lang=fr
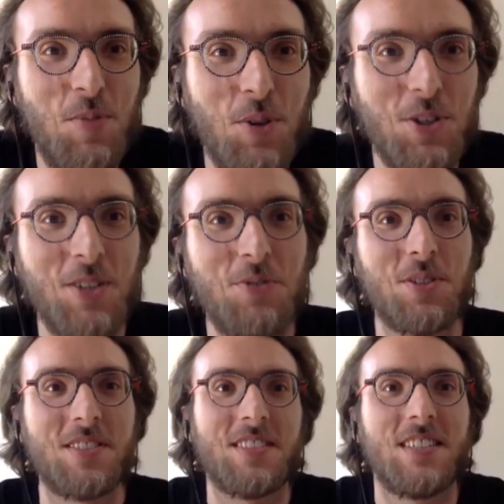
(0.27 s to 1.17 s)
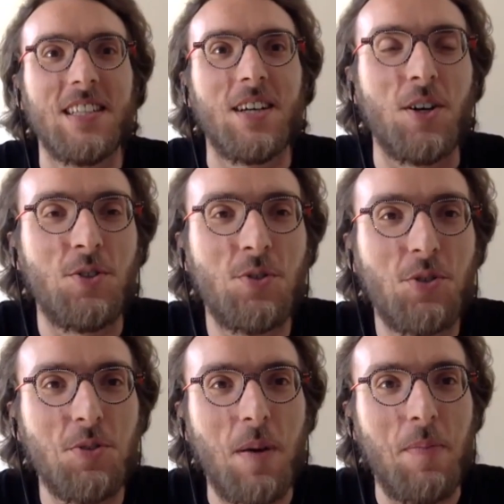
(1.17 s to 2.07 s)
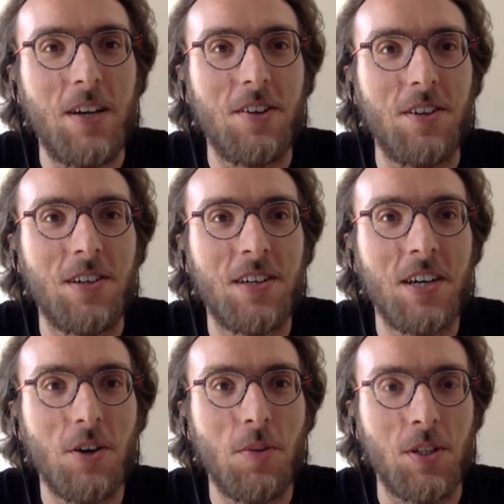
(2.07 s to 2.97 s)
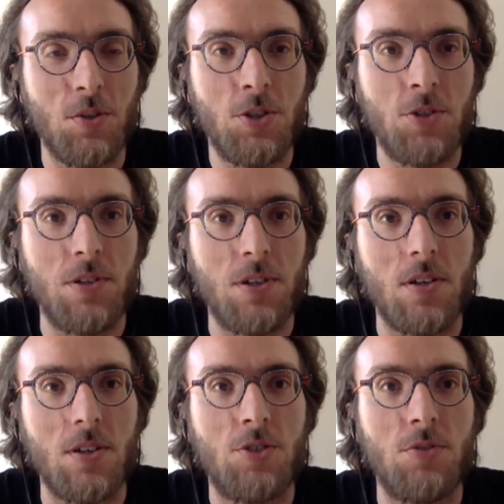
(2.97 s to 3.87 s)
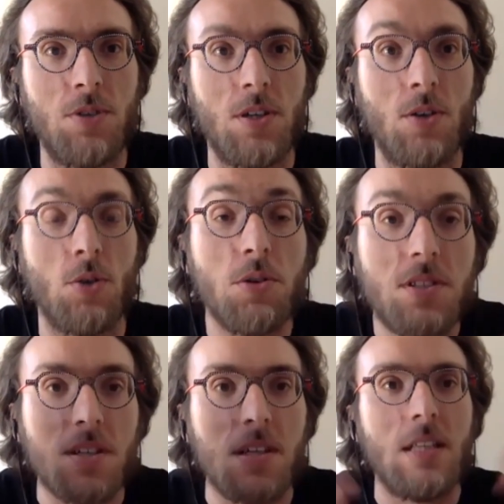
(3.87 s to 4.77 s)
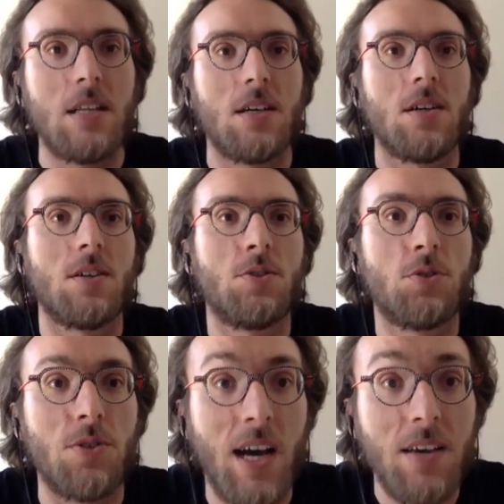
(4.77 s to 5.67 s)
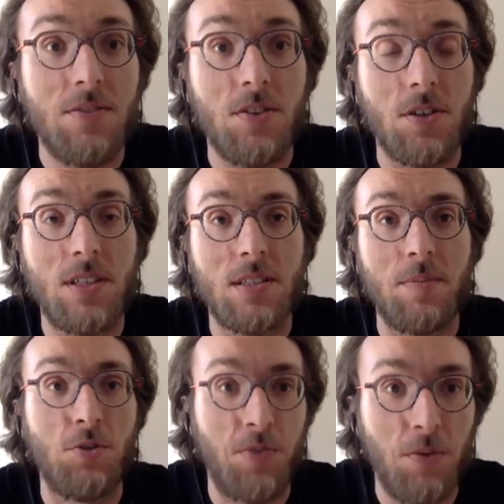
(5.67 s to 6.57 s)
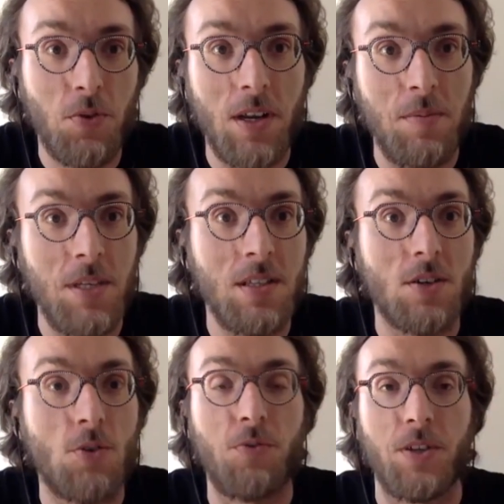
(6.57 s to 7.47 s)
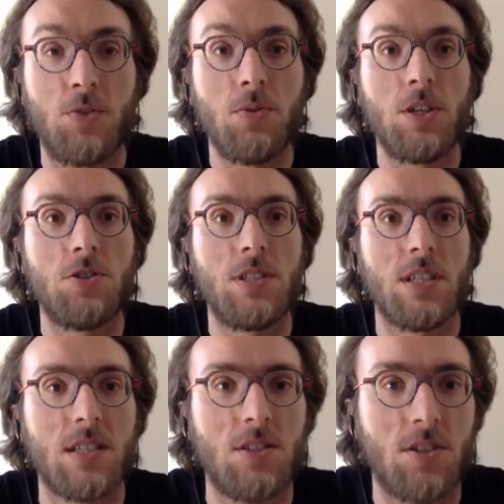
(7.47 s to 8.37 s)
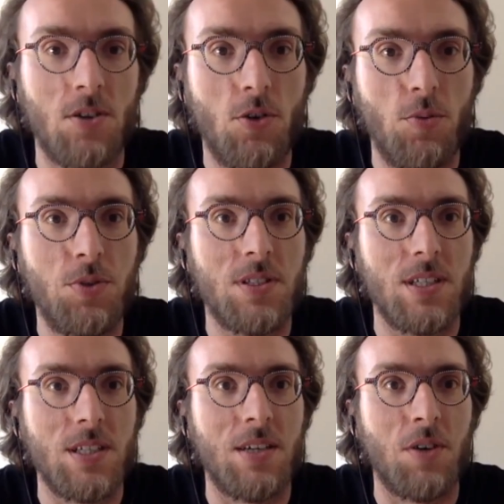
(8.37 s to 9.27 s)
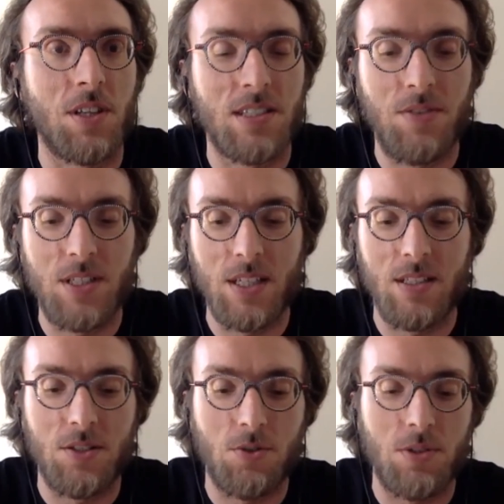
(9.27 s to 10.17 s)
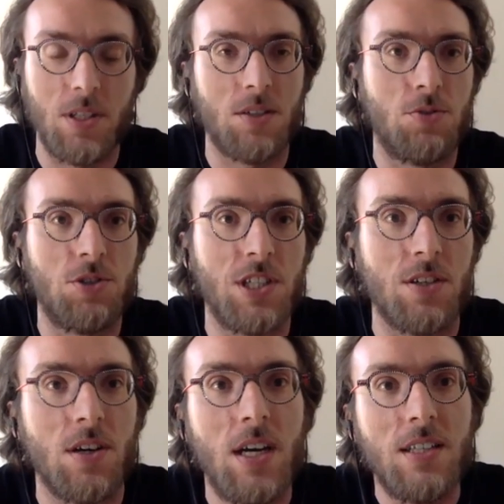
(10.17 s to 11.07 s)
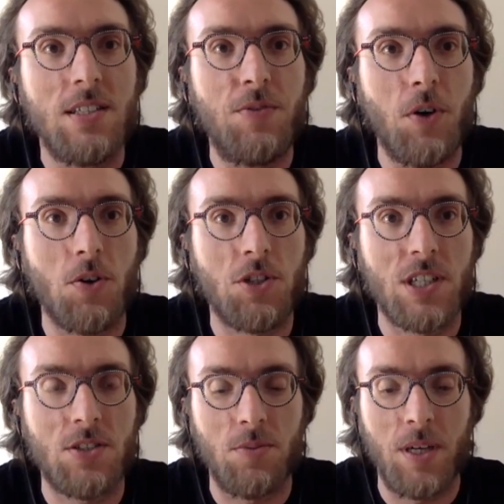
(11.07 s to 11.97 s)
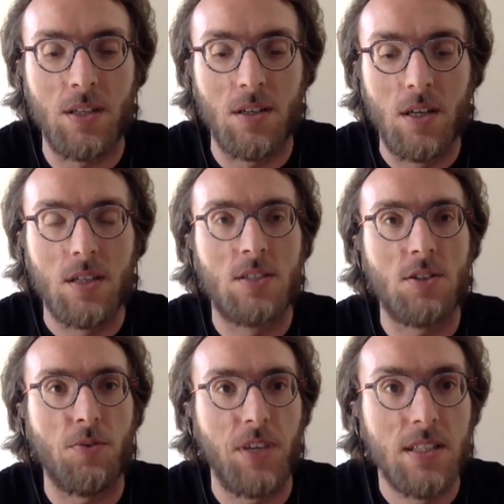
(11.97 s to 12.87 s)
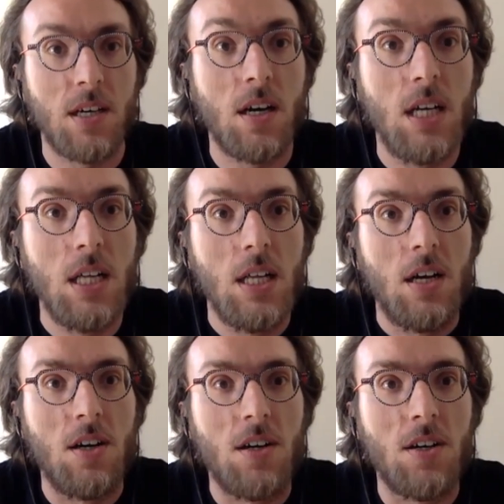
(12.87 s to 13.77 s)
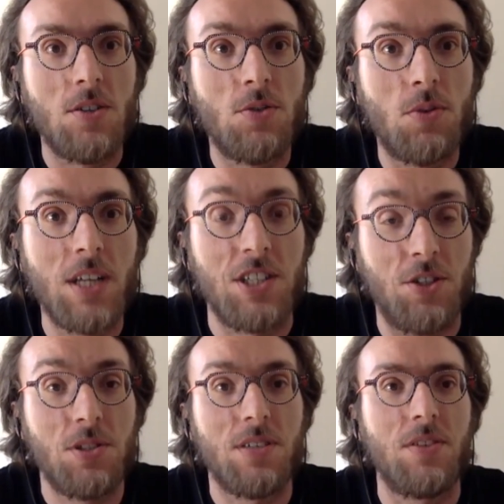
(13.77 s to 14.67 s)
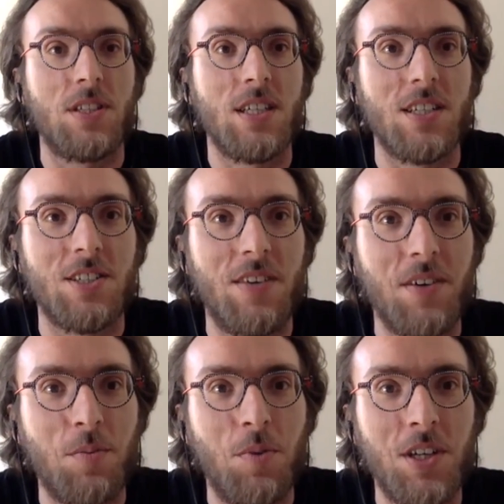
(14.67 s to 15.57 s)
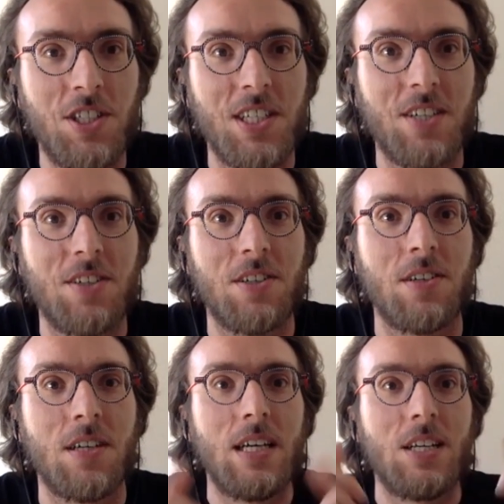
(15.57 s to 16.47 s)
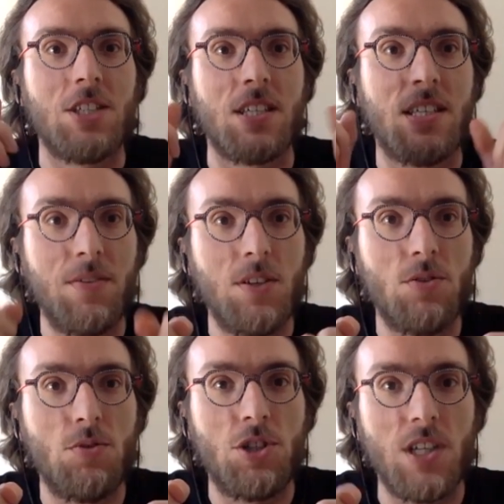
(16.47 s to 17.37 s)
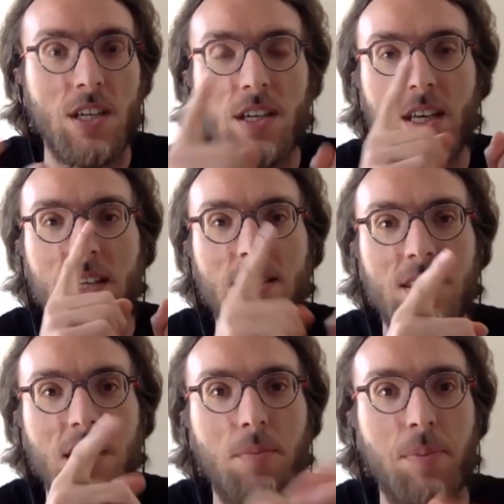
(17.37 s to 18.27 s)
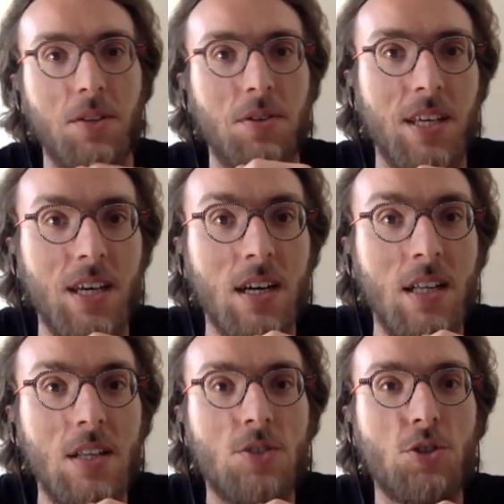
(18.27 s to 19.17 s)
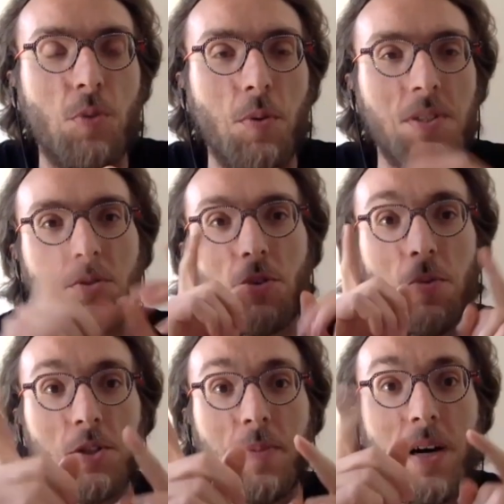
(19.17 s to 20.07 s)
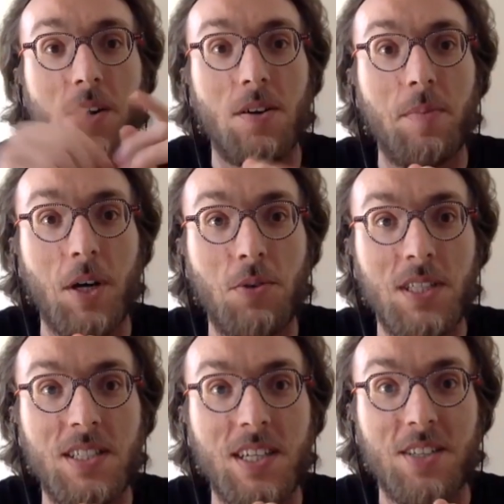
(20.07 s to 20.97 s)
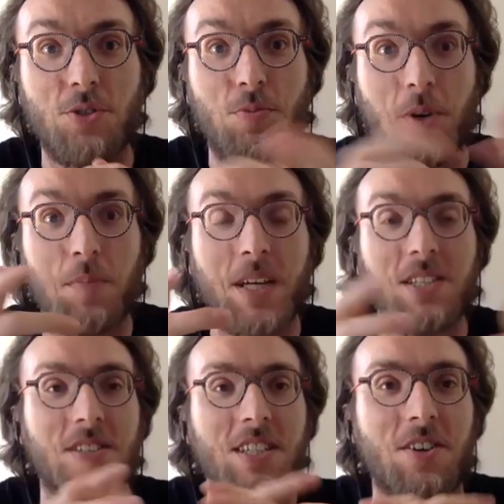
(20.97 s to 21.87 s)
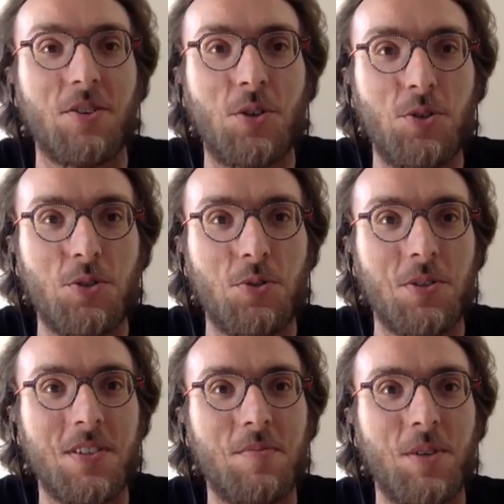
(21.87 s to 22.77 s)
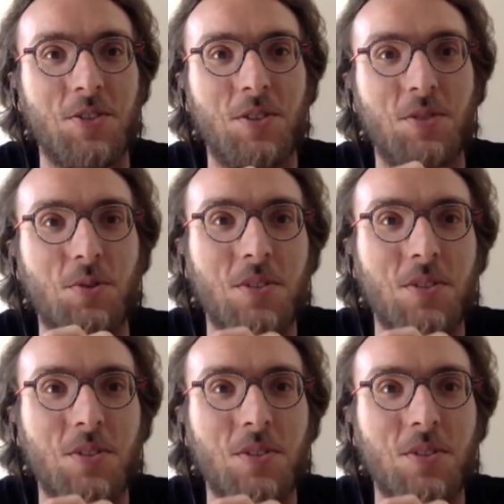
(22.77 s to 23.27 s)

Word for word: bonjour à tous. Euh, du coup, je m'appelle euh, suis Je suis l'hôte euh, de ce live qui s'appelle Du fin fond de la mine, qu'on fait tous les jeudis à 13h30. Le but, c'est d'avoir des invités et discuter d'un sujet différent chaque semaine sans filtre. donc là, j'ai deux invités. J'ai avec moi, j'ai Kevin Duchier et Cyril Pierre de Guerre. Ce que je propose, c'est qu'on commence par, euh, par toi, Cyril. Est-ce que tu pourrais te présenter en 30 secondes pour les gens qui nous écoutent